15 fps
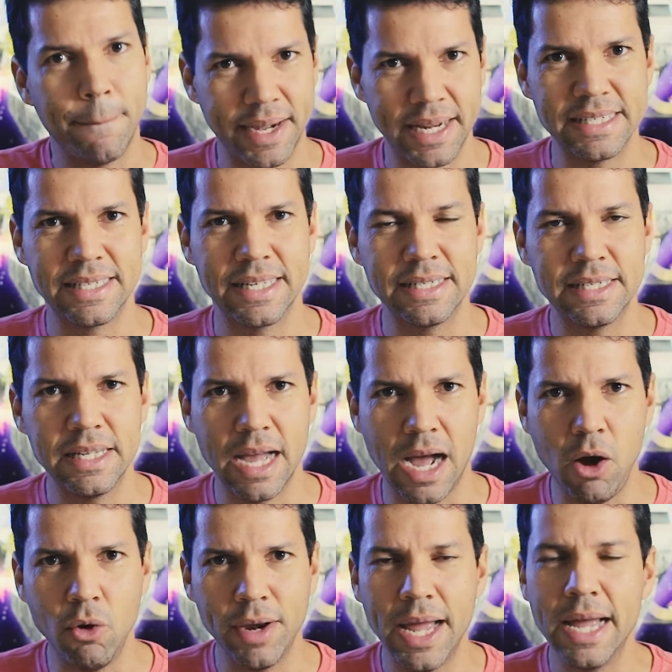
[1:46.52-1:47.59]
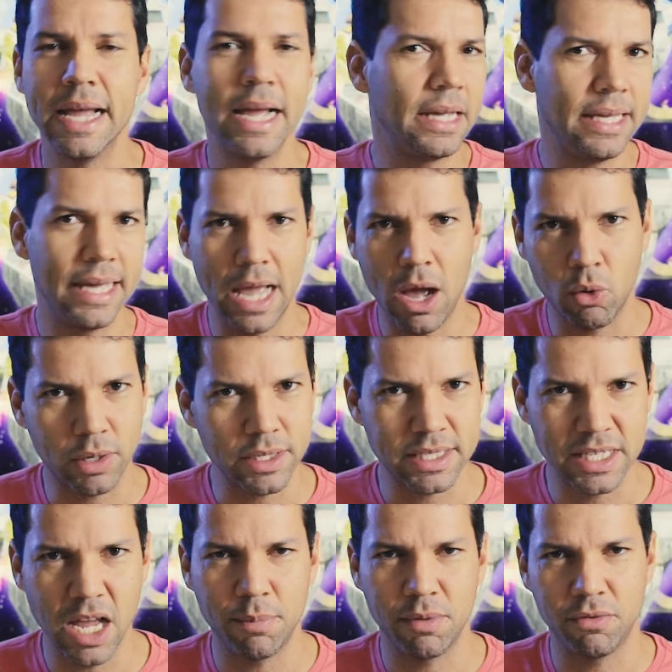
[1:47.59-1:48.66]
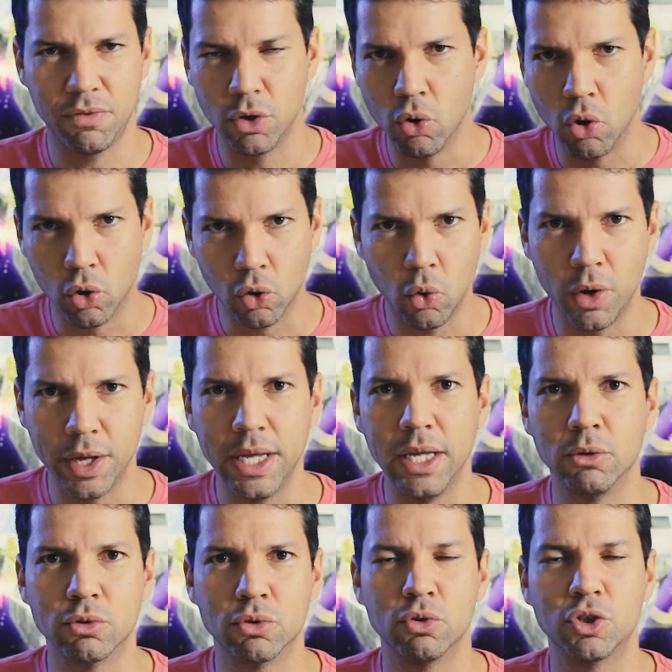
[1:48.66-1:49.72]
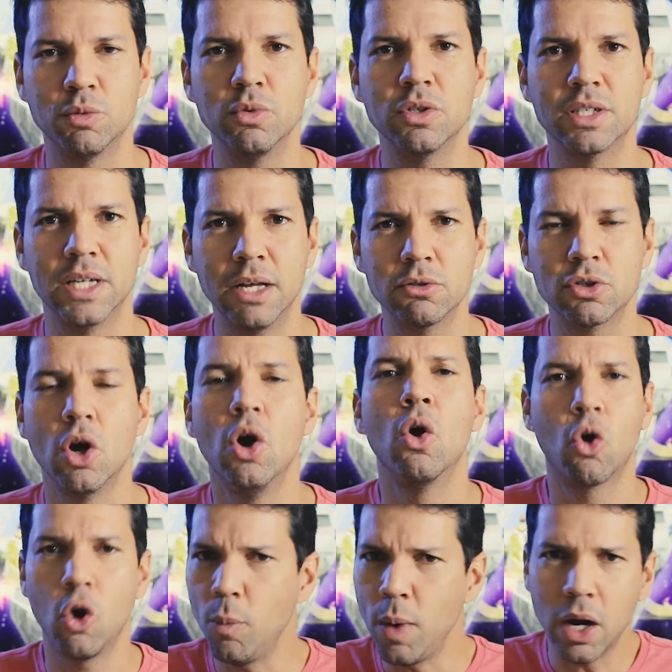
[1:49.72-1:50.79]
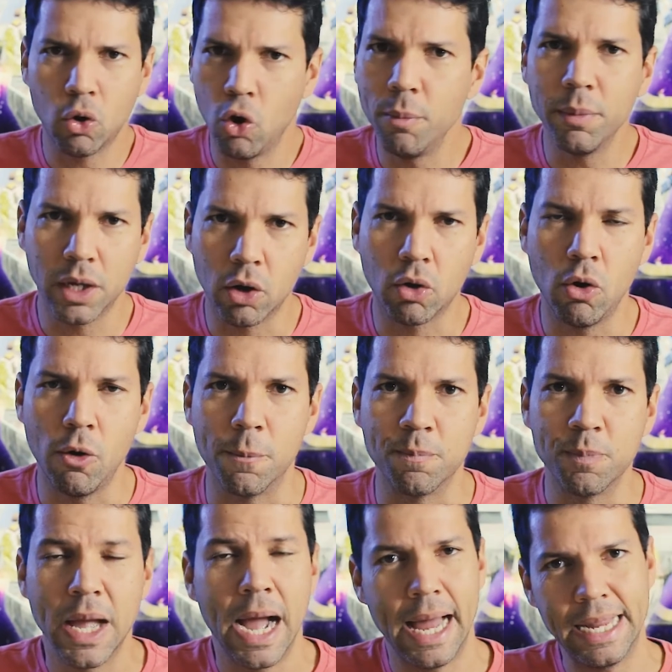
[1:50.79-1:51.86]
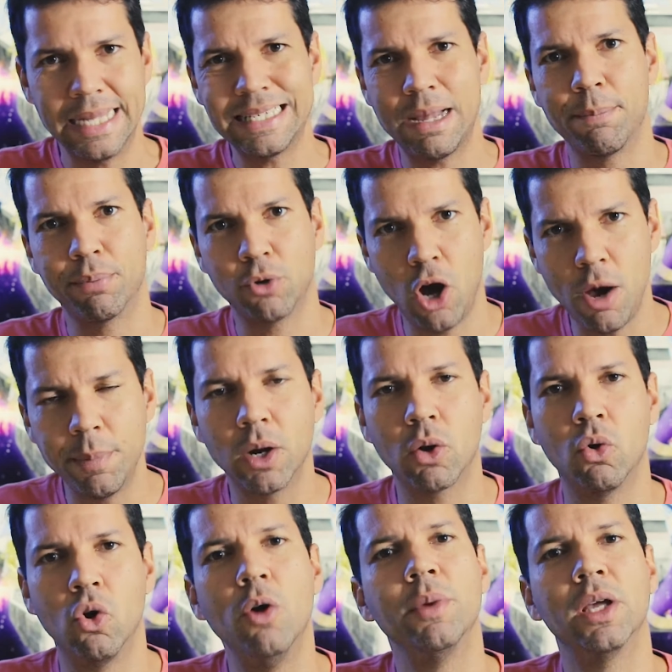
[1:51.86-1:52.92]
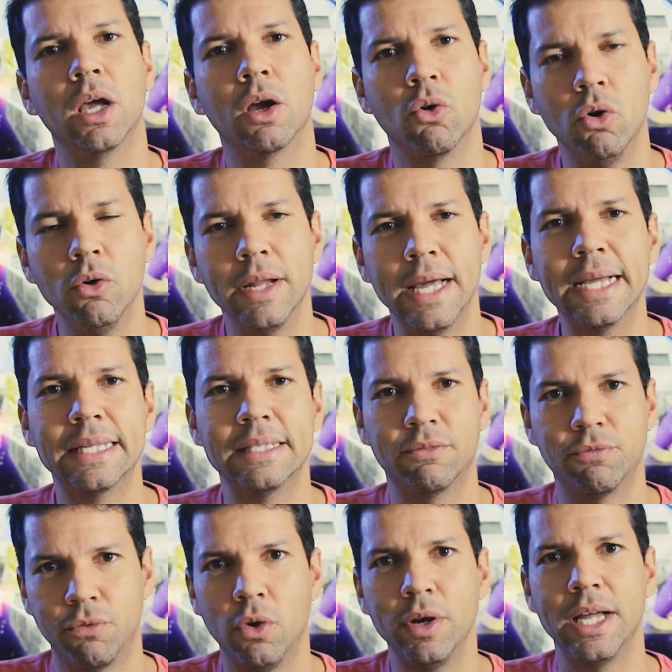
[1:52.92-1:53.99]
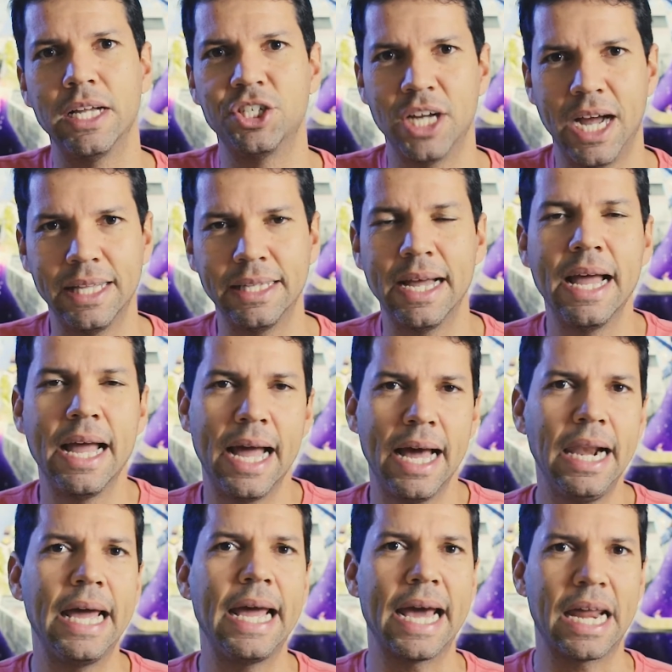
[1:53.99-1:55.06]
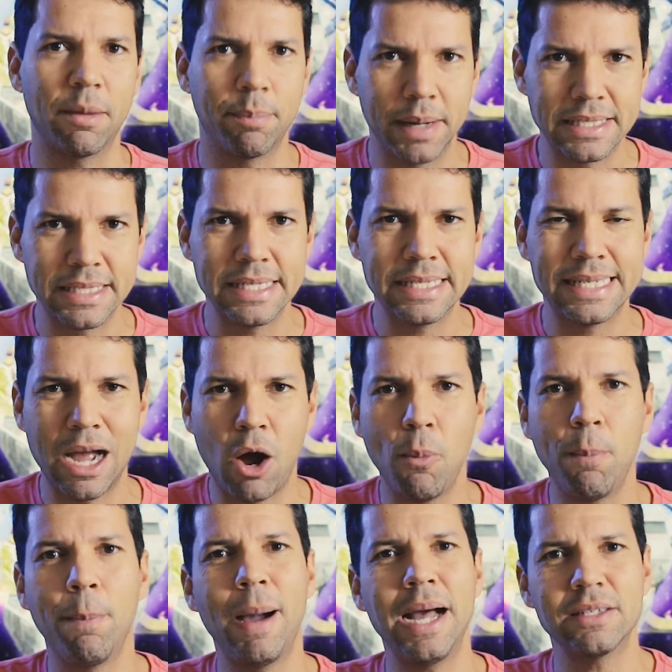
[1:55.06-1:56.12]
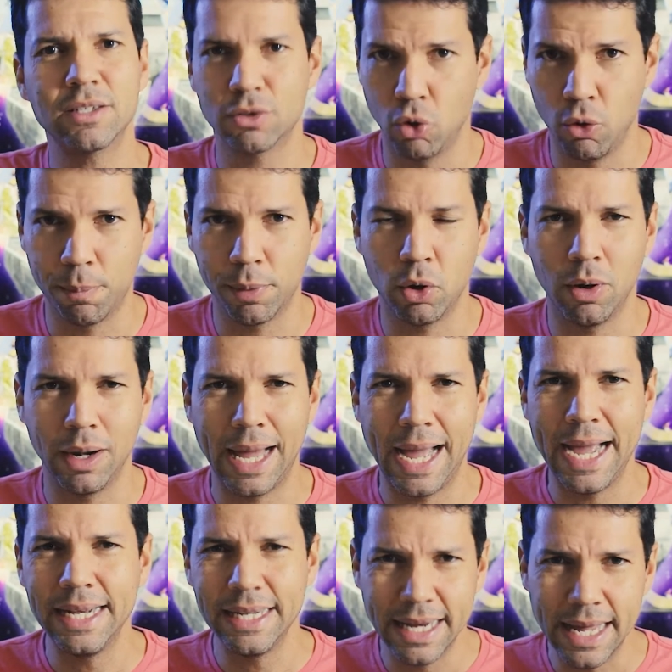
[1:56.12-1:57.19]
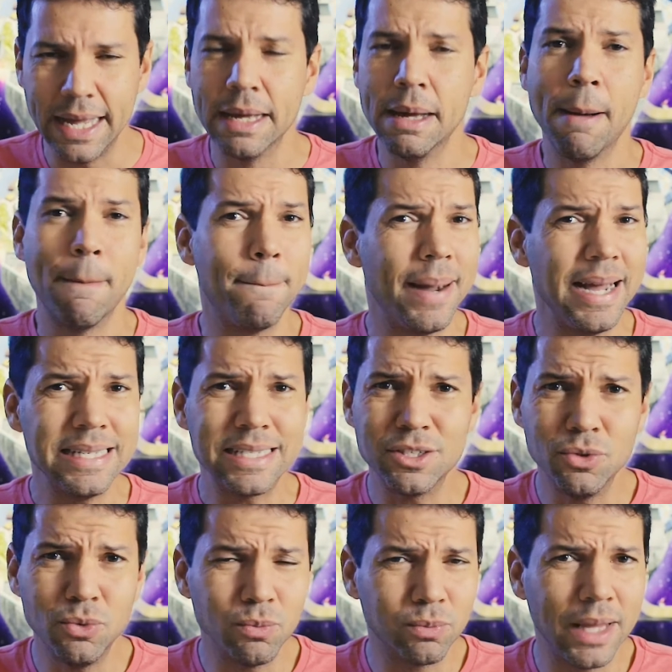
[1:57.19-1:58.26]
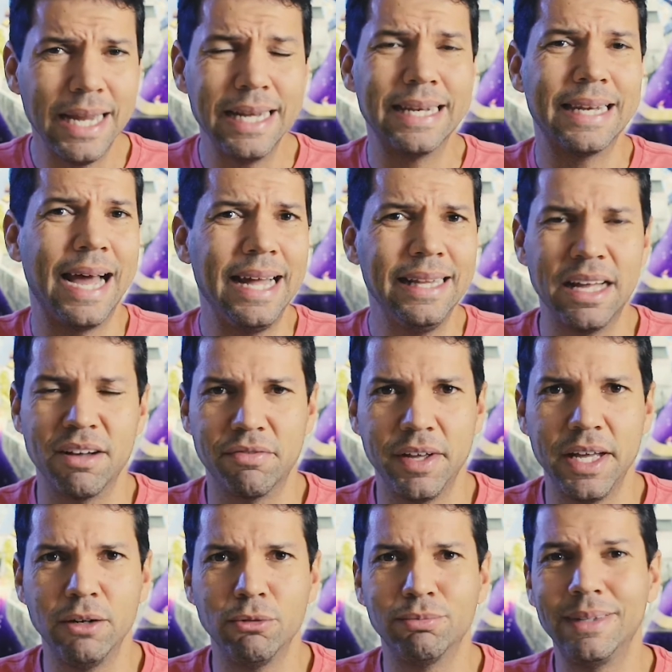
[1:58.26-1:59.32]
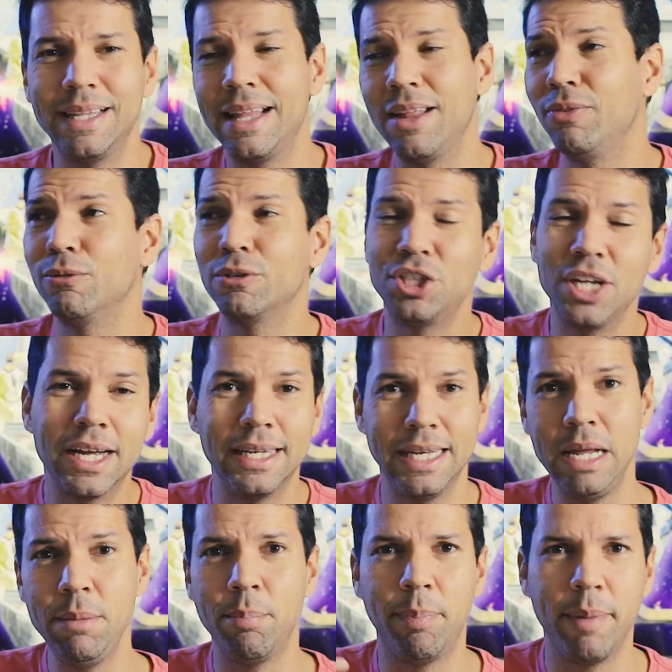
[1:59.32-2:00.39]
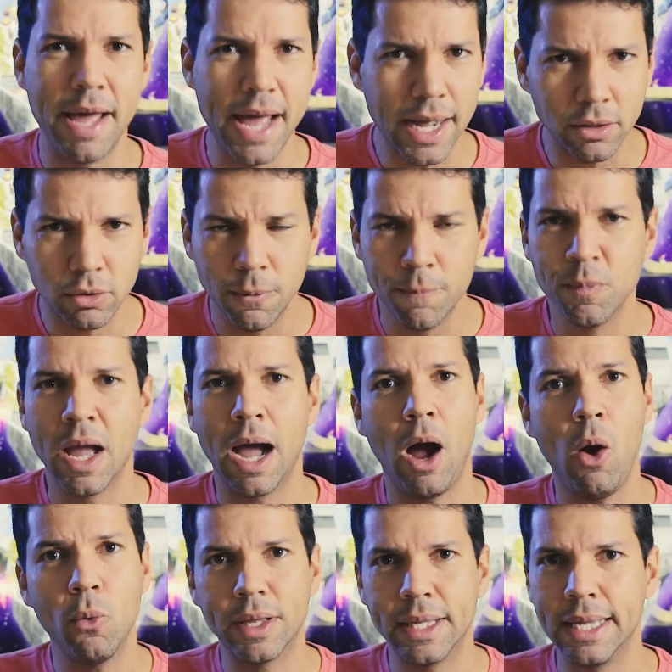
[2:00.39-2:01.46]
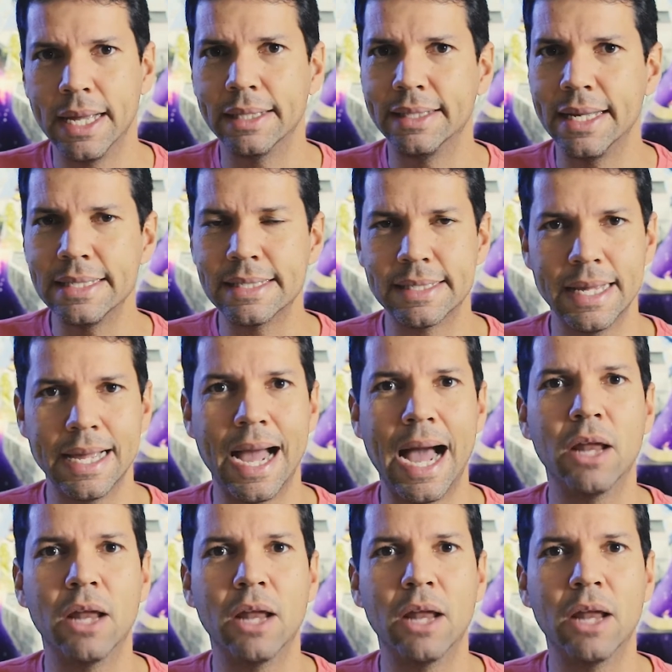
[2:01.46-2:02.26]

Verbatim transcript: presencial, né, que é o que sempre vigorou aí nos últimos anos, com a Comic Con. Aliás, a própria Comic Con, né, que foi adiada, ela era presencial, passou para online, né, mas não tem nada a ver, não, né, não chega nem perto ao que a DC